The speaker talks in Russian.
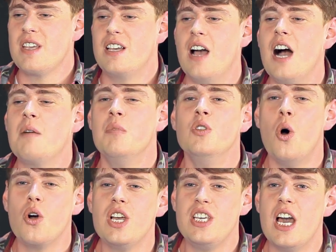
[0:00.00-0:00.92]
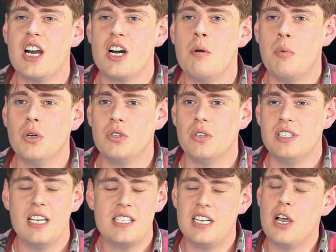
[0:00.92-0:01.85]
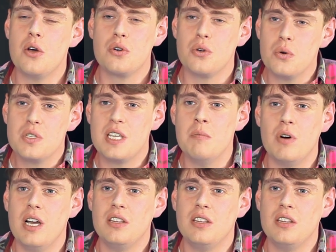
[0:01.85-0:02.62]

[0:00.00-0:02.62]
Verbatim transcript: Как много я работал. Если русский мой